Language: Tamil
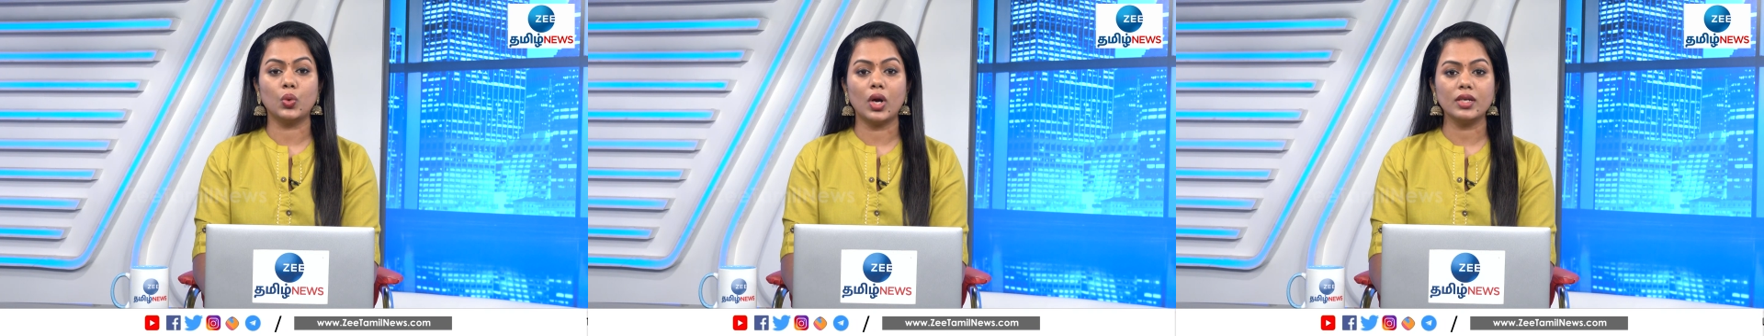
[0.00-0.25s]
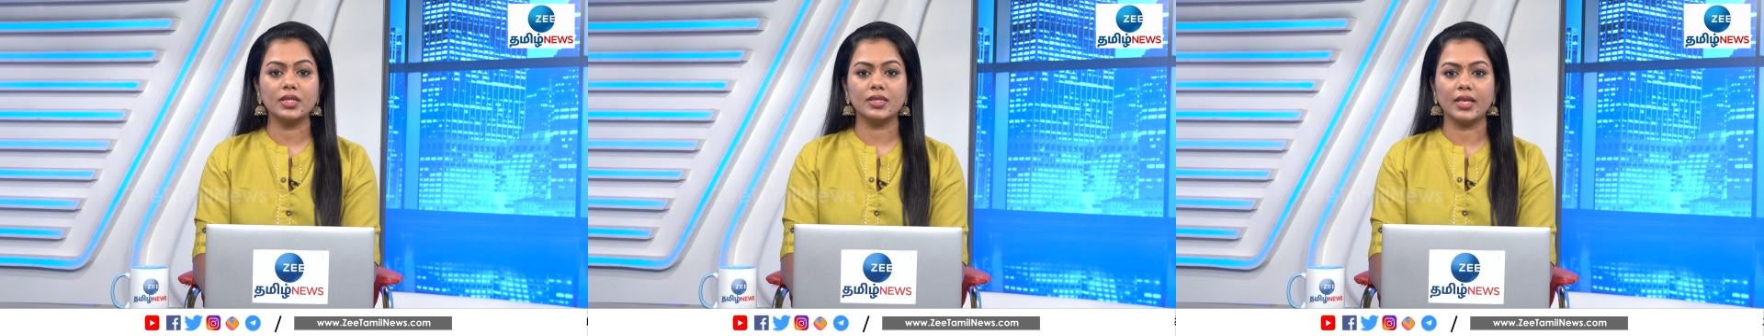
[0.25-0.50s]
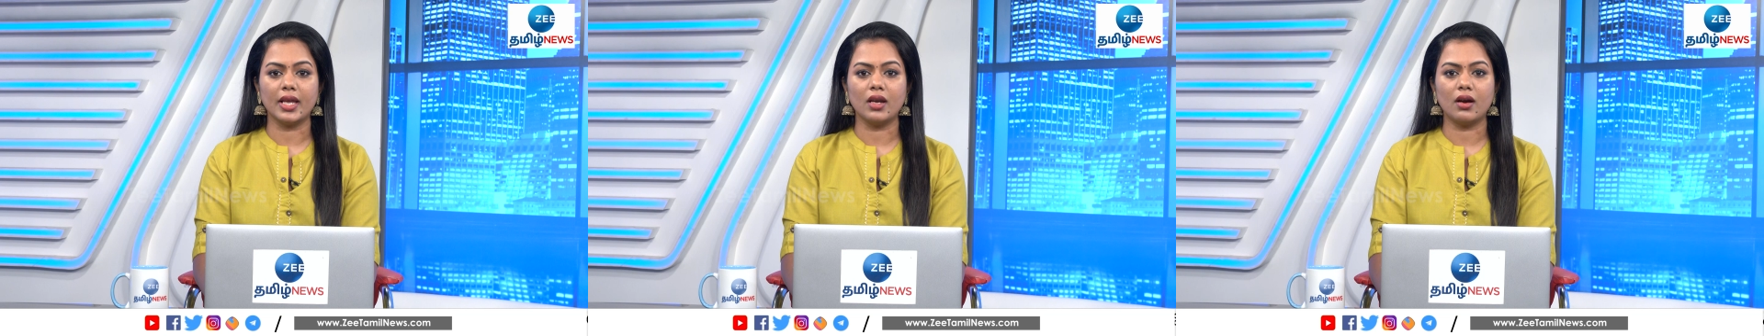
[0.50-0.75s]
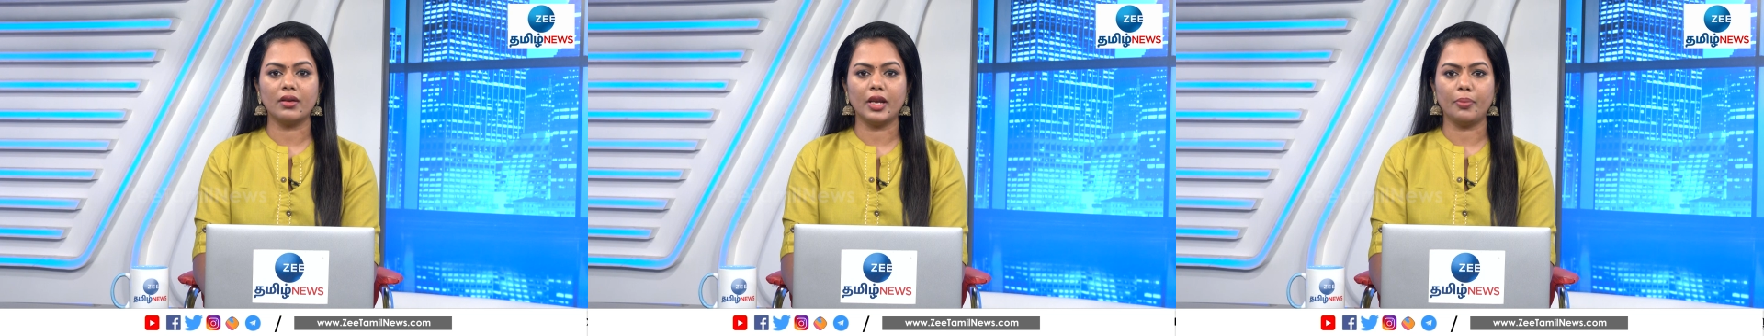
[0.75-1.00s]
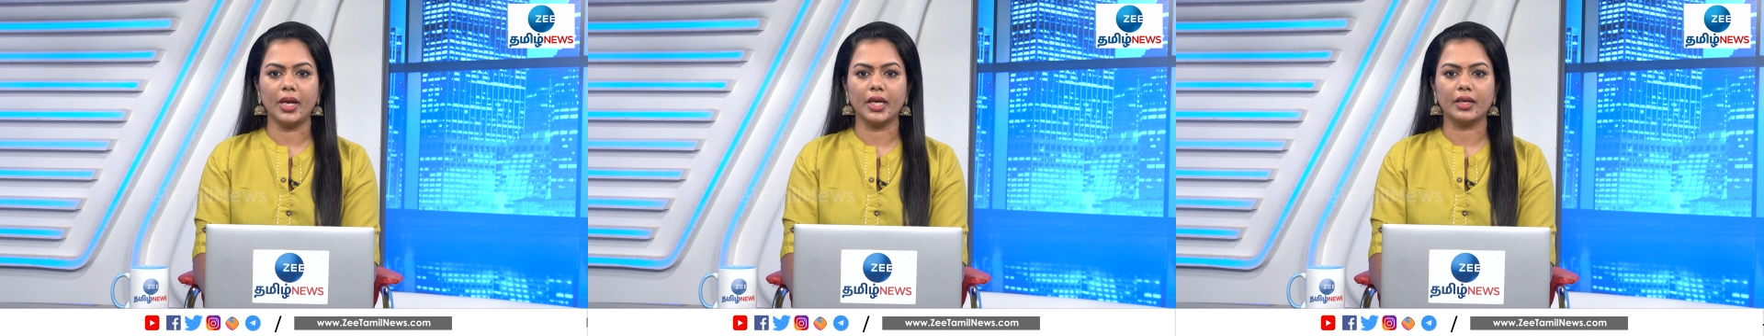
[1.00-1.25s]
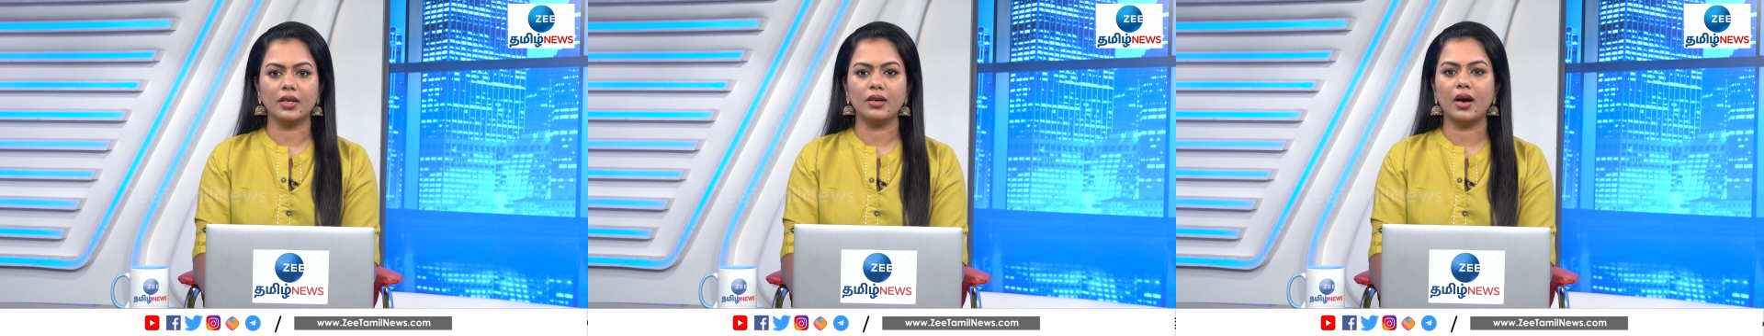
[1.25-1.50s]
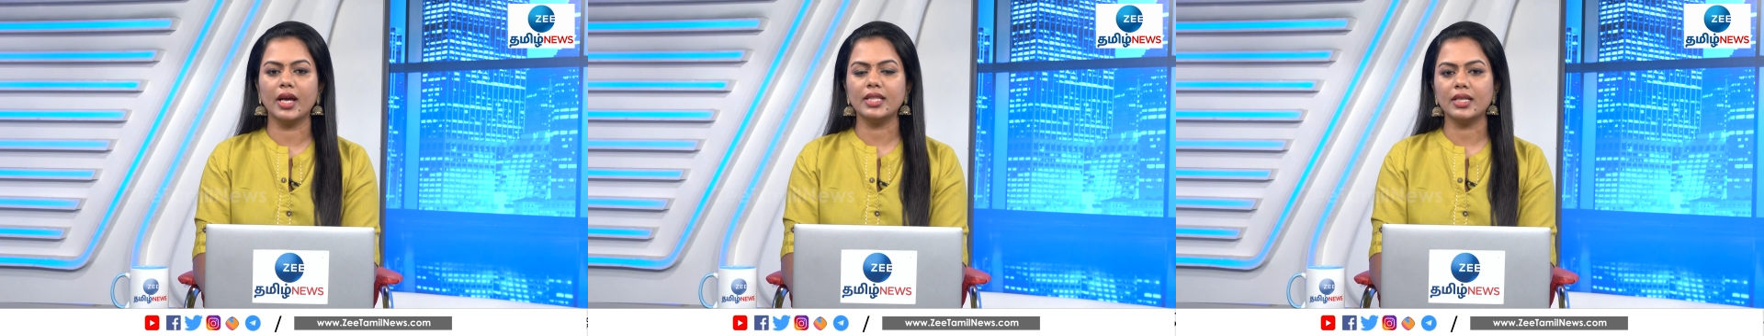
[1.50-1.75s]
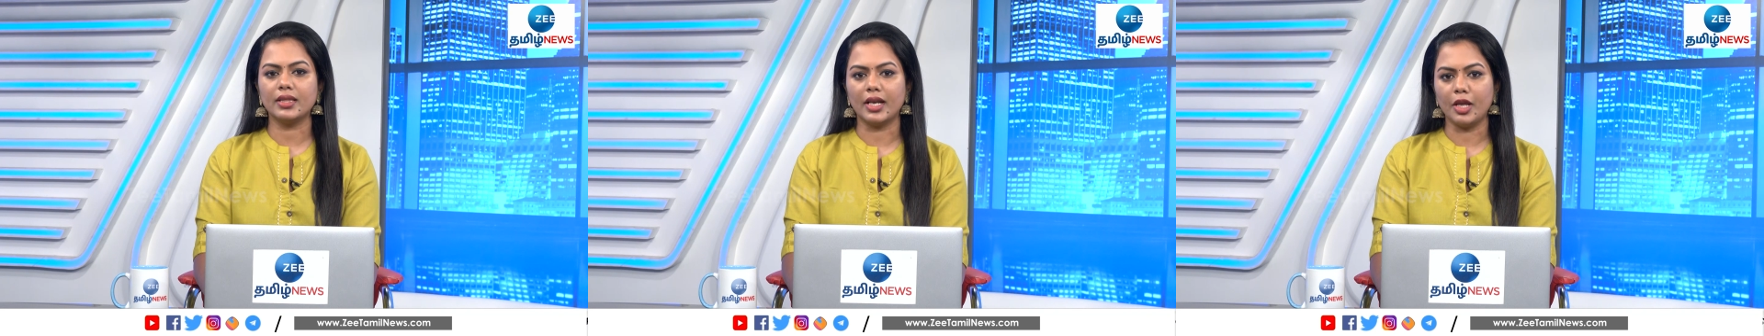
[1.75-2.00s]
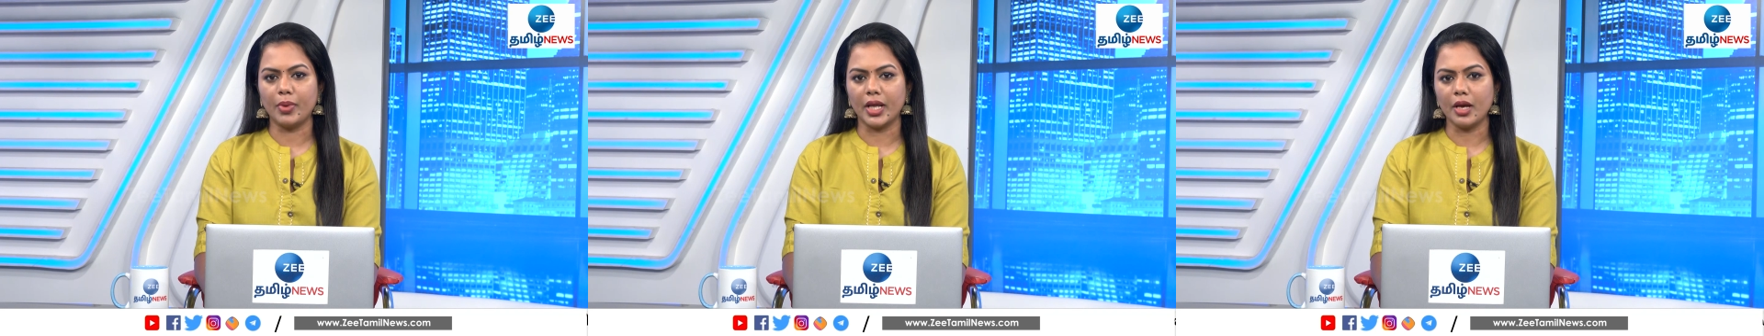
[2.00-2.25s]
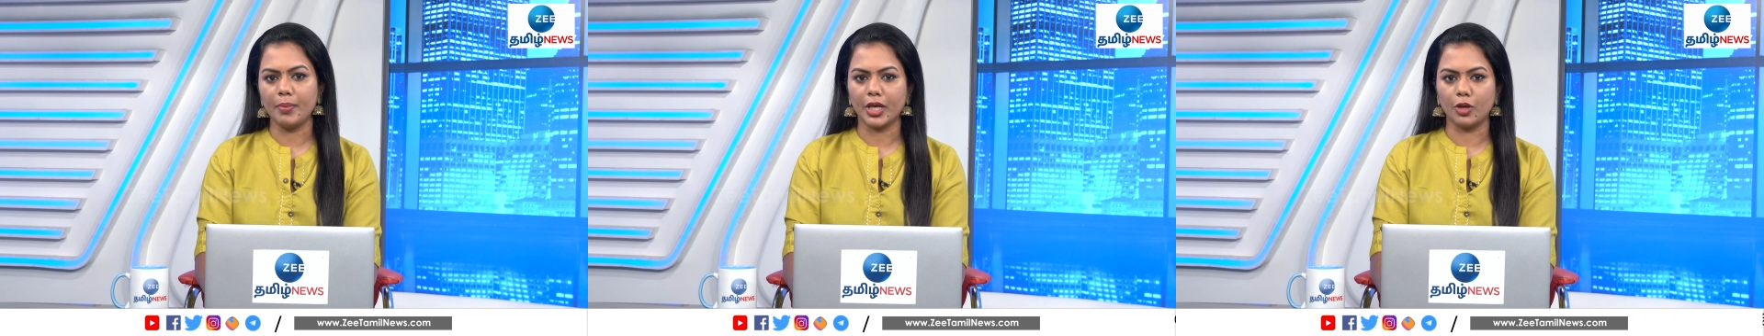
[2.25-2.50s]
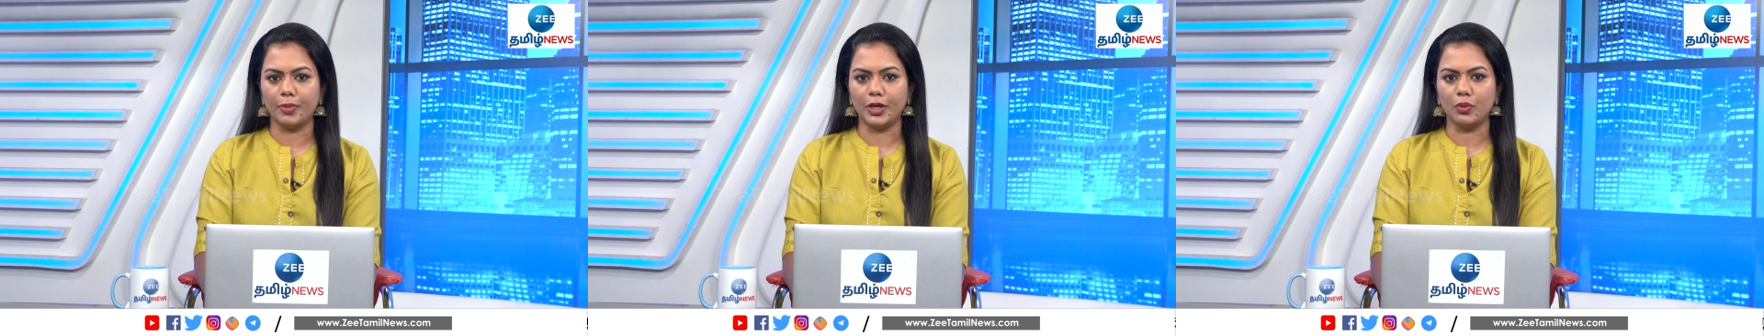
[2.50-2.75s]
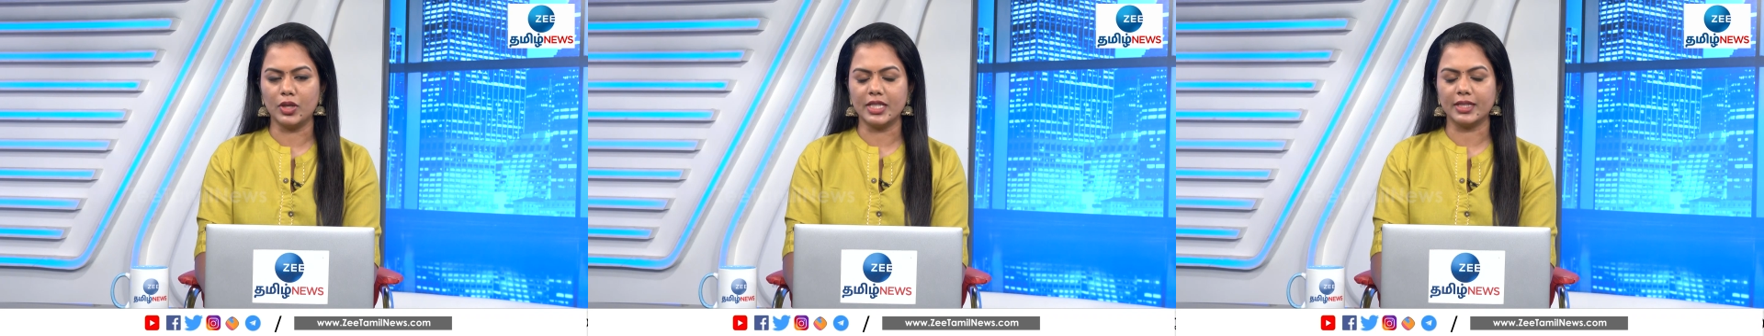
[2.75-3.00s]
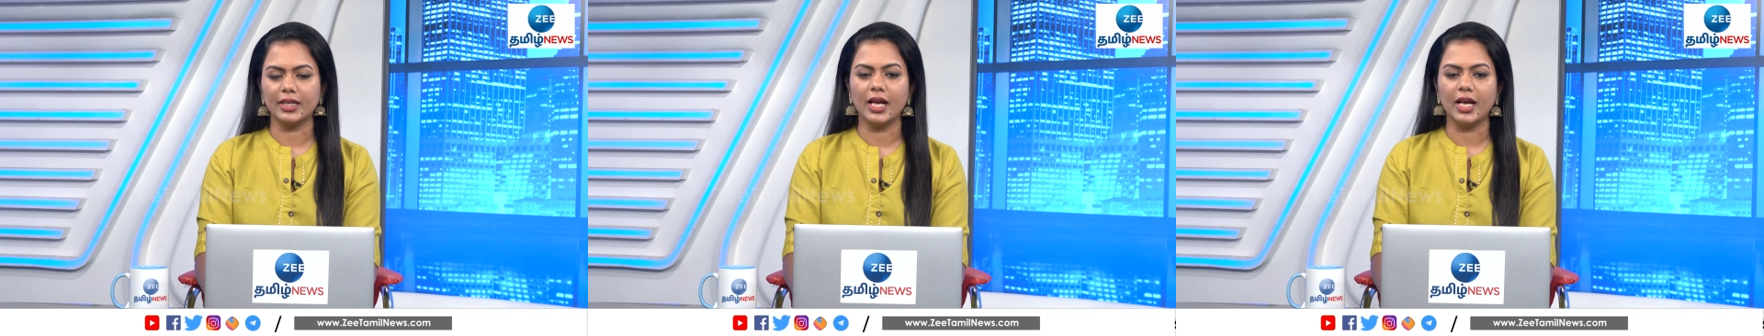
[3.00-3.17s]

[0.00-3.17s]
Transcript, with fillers: ஊராட்சி செயலாளரை பிடிக்க ஐந்து தனிப்படை அமைக்கப்பட்டுள்ளது